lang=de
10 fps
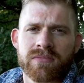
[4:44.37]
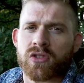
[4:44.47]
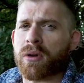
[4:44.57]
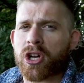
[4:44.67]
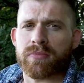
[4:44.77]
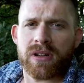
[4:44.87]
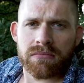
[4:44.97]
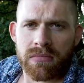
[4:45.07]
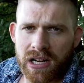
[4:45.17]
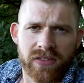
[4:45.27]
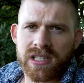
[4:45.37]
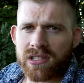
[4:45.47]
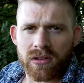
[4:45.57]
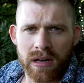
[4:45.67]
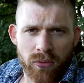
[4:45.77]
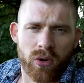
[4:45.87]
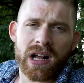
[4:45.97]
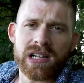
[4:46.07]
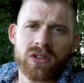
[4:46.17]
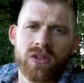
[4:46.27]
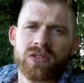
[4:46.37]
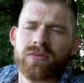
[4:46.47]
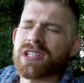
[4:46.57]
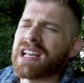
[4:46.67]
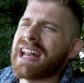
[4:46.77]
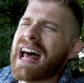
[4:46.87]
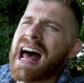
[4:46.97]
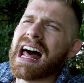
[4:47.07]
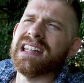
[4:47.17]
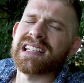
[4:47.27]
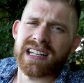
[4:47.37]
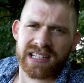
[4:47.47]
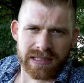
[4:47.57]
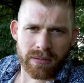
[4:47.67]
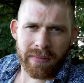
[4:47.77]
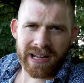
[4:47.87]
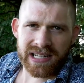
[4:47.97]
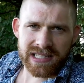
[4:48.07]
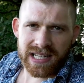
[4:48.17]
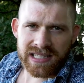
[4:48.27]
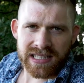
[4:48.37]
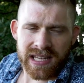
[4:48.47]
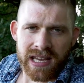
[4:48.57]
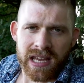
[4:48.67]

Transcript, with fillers: Zum Beispiel Akquise oder Buchhaltung. Und du würdest gerade alles andere lieber machen als das.